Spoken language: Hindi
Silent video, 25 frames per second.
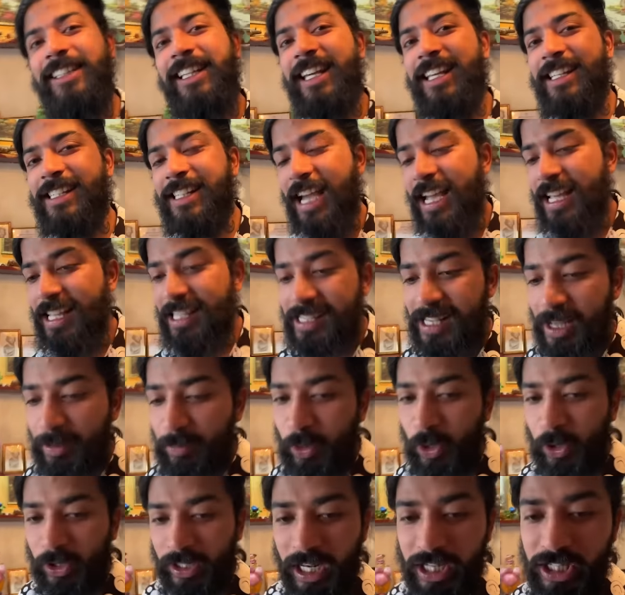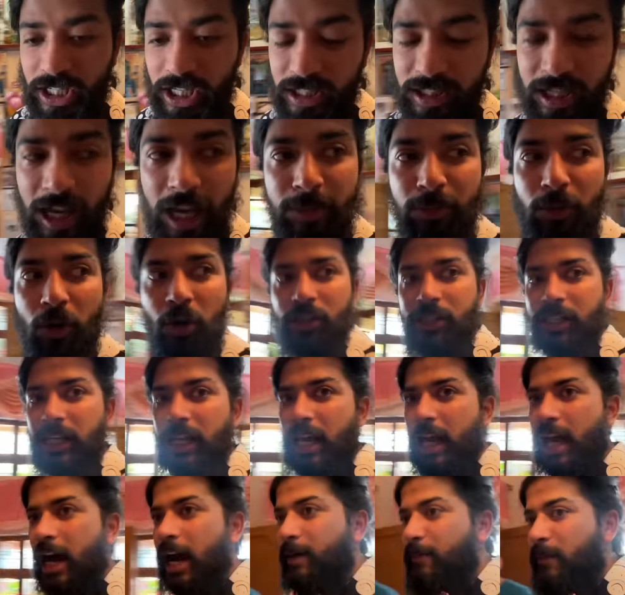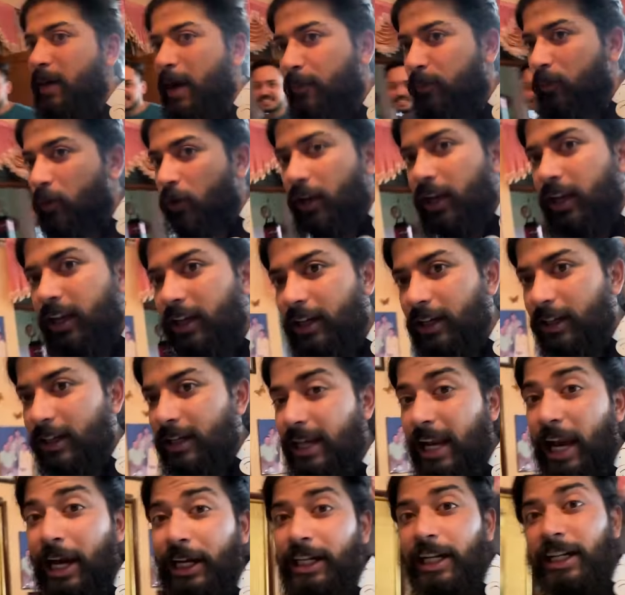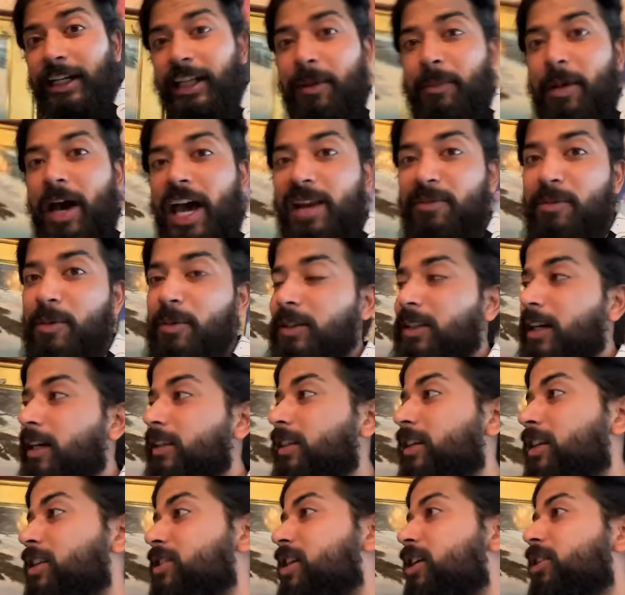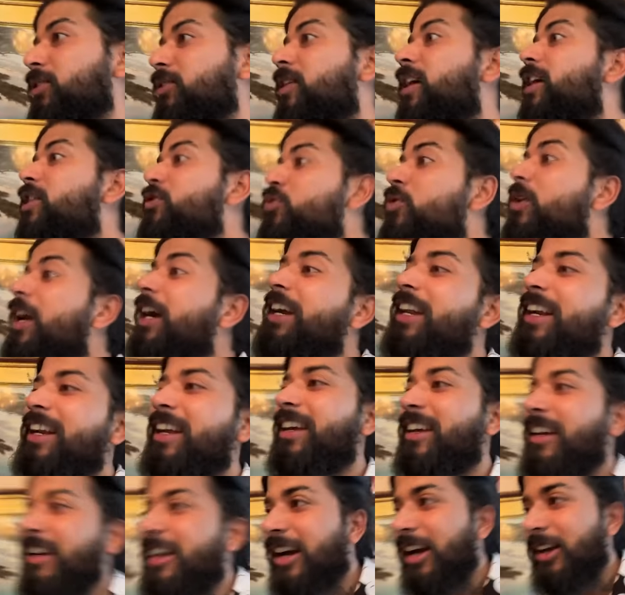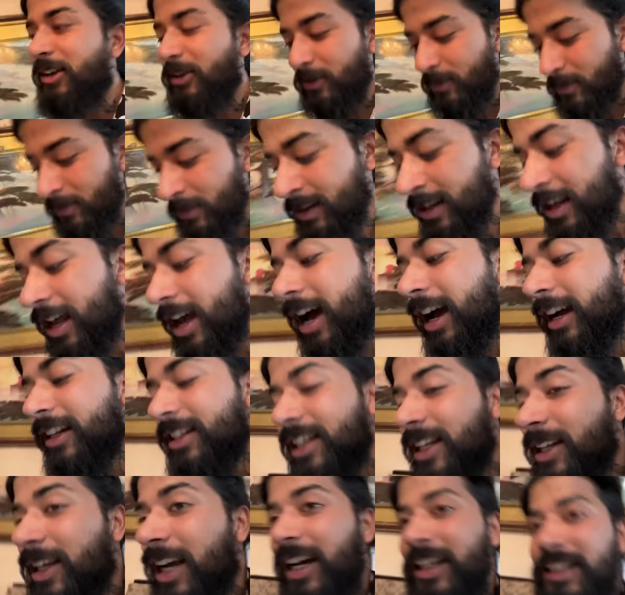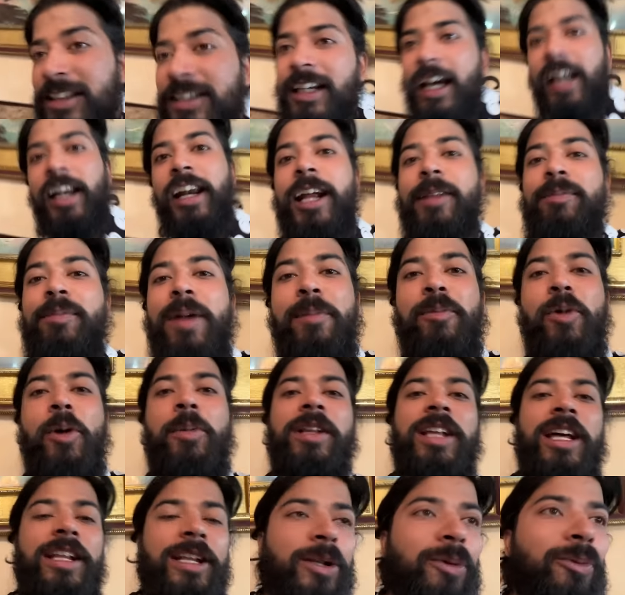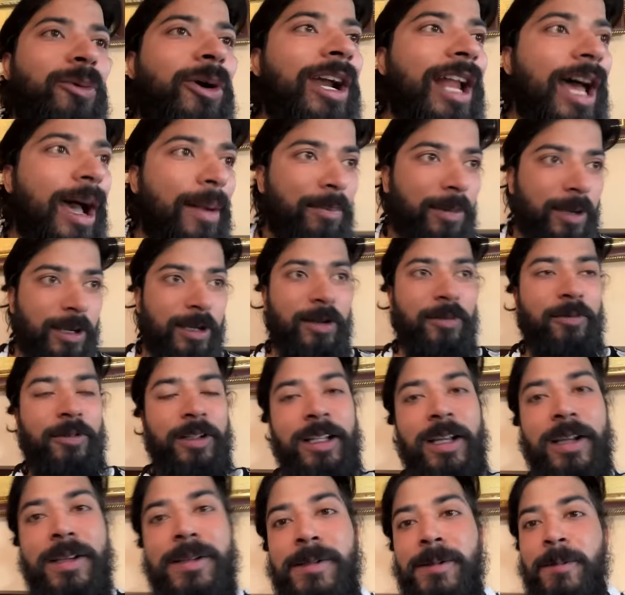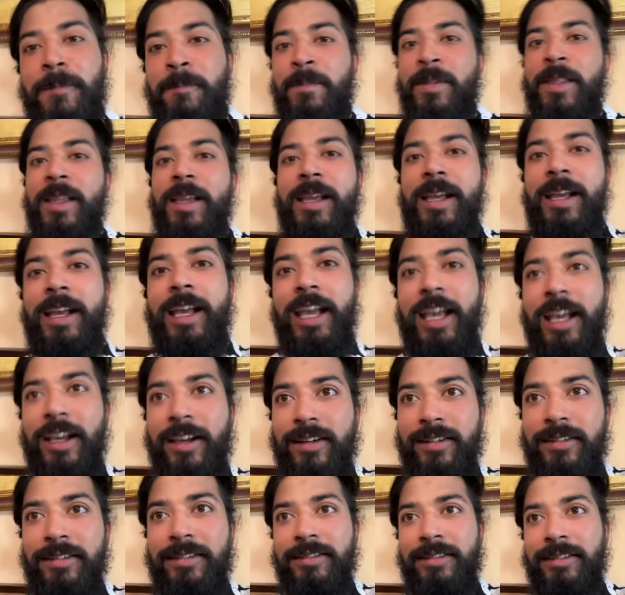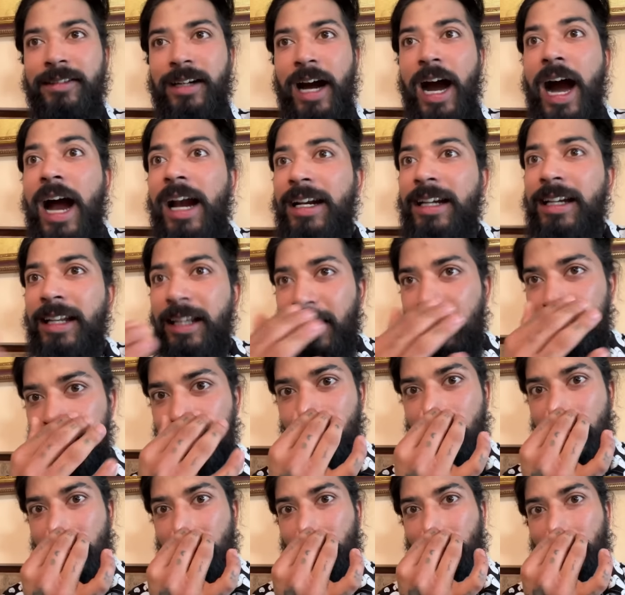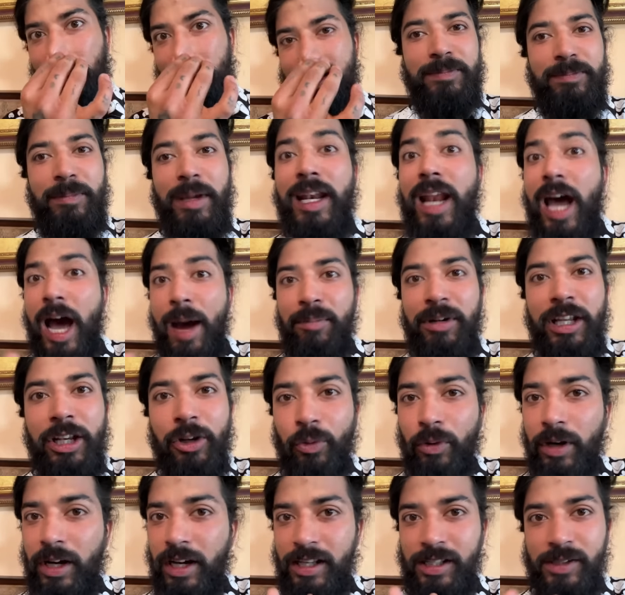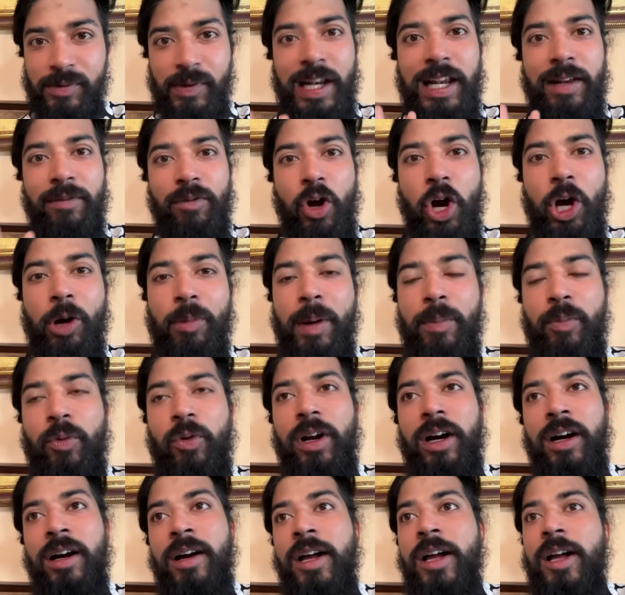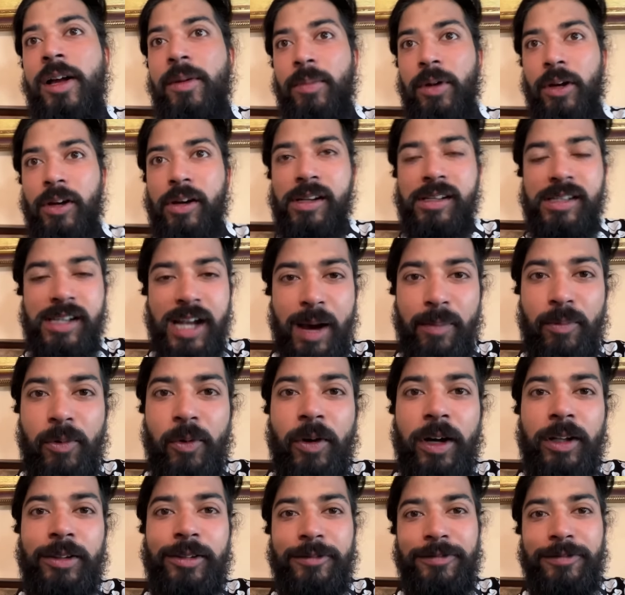थिंग इज गाइस हम लोग ना जस्ट घर पहुंचे एंड मैं आपको एक लेटर के बारे में बता देना चाहता हूँ हर्षू लेटर लेकर के आई हो एक्चुअली गाइस कल रात मैं आपको बता देता हूँ व्हाट हैपेंड विद अस एक आंटी uh, आई हमारे पास मैं नाम नहीं लूंगा इस वाले ब्लॉग में पूरा बिकॉज नाम लूंगा तो